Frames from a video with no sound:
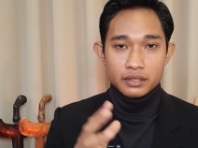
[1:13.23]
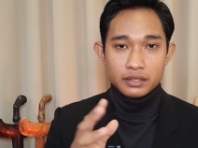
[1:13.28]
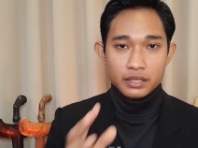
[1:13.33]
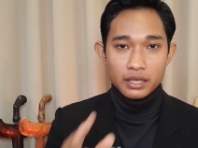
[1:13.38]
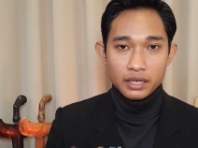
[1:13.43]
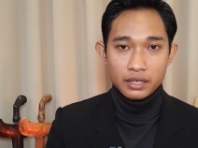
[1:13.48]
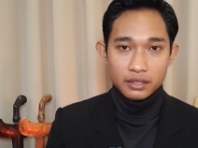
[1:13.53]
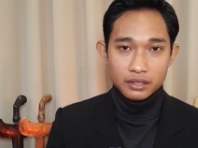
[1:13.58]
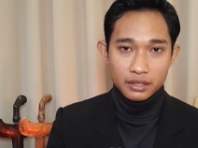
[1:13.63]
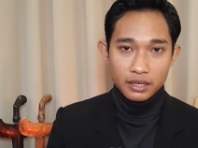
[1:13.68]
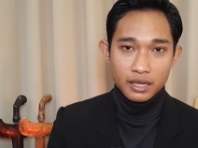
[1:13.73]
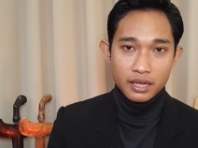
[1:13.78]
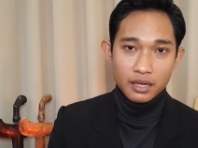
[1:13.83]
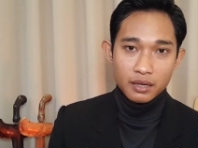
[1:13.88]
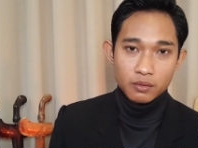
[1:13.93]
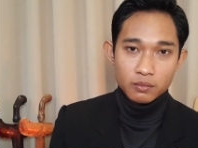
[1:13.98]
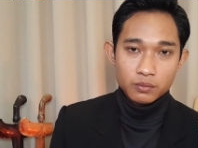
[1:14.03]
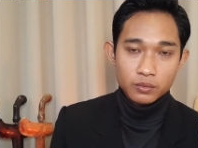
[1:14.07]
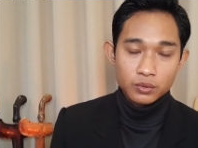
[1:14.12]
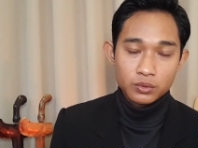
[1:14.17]

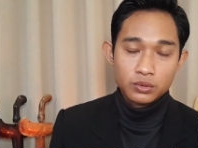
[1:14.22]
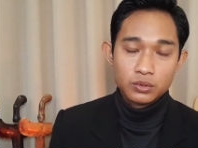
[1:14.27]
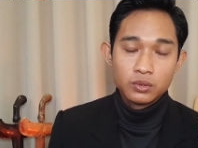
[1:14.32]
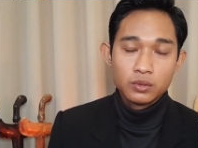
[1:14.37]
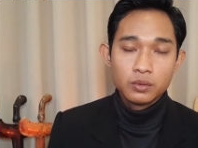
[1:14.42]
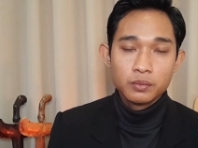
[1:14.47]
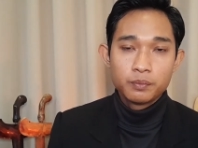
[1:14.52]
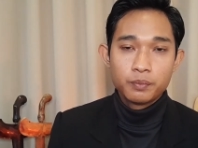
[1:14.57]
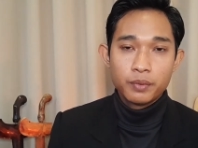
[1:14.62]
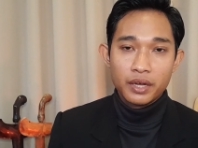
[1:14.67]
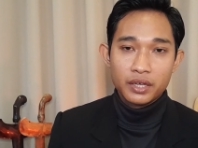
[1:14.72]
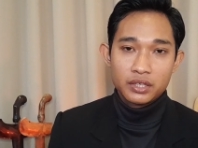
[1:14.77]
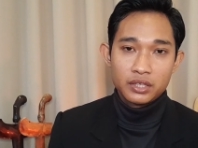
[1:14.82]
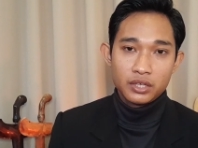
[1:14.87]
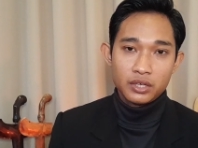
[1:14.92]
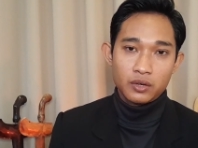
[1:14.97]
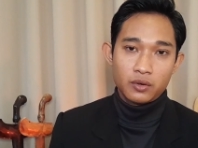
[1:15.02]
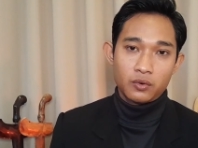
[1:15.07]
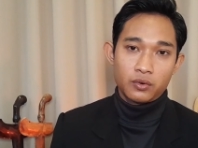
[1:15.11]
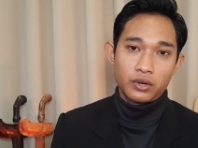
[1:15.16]
Karena wudhu
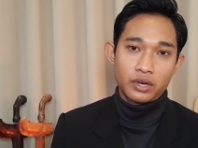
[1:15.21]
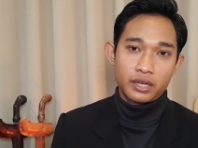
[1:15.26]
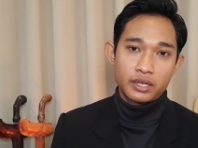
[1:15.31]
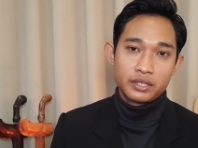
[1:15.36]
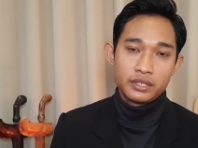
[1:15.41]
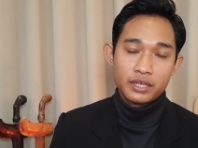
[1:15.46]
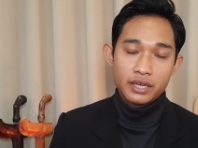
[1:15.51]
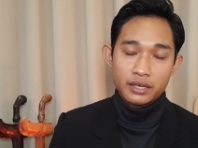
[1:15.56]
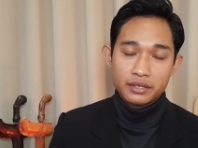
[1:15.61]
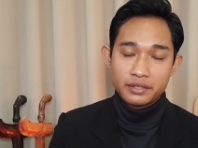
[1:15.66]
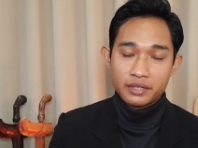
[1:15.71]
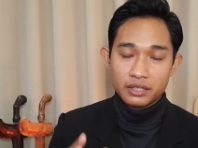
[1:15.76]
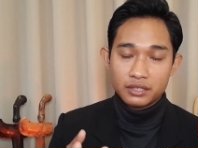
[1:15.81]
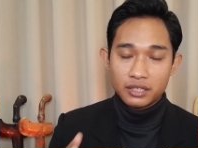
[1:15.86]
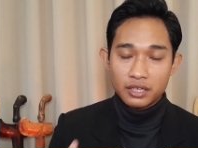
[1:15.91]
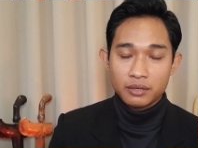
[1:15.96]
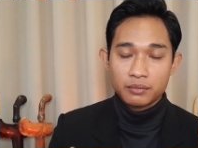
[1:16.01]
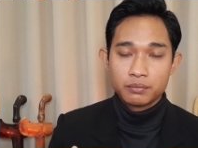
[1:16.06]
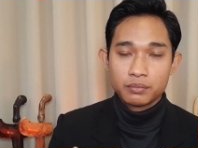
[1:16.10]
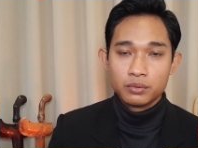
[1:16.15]
bagi orang yang
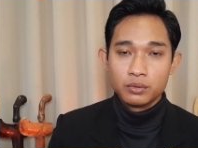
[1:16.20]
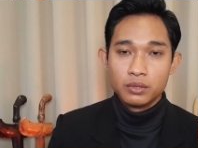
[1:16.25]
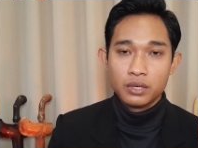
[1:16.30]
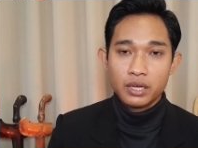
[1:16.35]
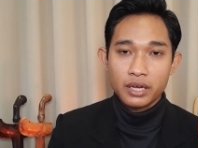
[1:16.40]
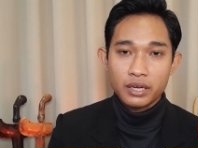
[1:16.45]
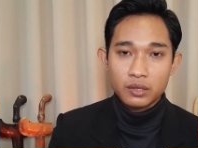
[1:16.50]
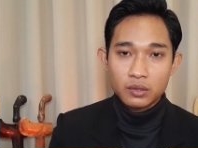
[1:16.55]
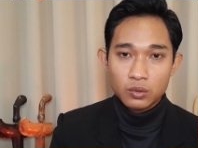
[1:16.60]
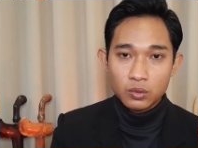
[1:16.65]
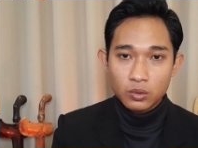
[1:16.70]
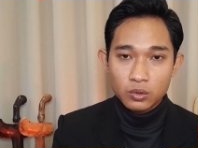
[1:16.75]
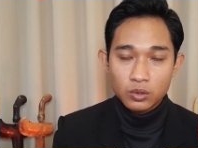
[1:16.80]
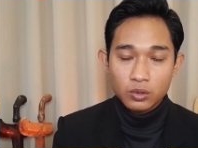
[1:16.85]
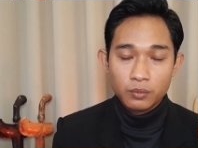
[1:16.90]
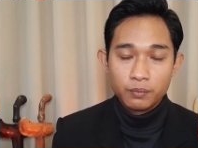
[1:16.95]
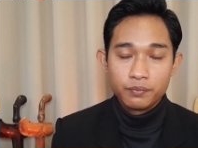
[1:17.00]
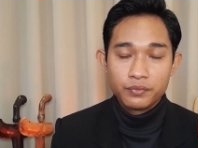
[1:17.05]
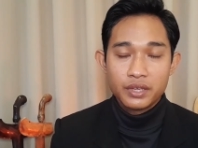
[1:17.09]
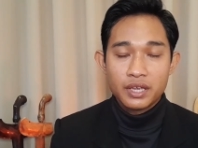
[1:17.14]
datang bulan
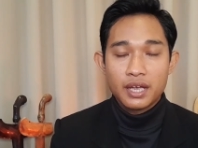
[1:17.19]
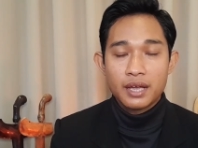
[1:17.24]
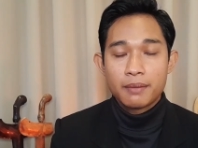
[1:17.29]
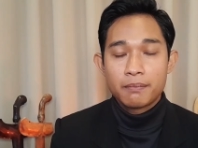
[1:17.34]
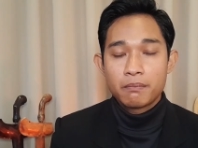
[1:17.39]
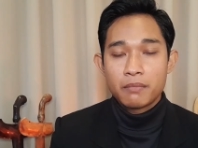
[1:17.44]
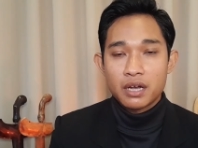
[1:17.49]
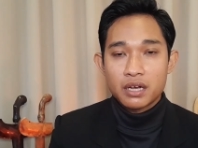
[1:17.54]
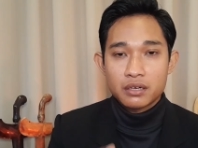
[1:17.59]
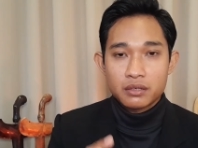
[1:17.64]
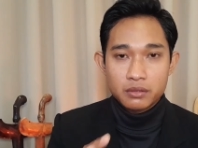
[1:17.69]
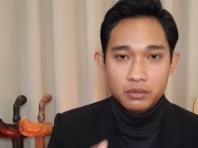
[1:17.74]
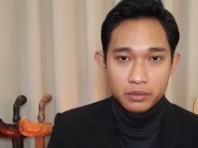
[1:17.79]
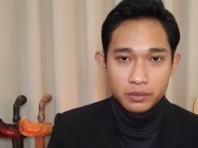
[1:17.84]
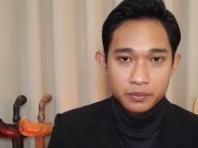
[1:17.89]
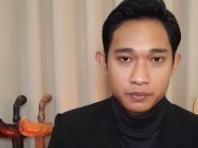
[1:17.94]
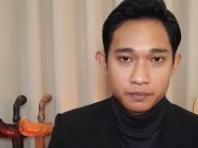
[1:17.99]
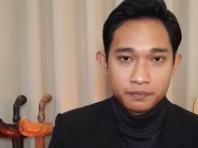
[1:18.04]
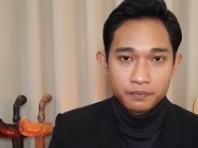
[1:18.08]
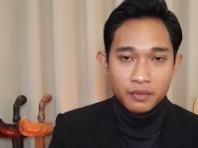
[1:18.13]
hukumnya
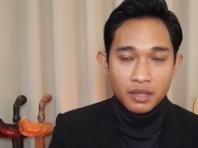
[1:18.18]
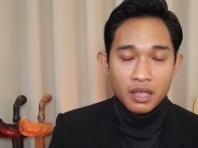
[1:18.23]
makro.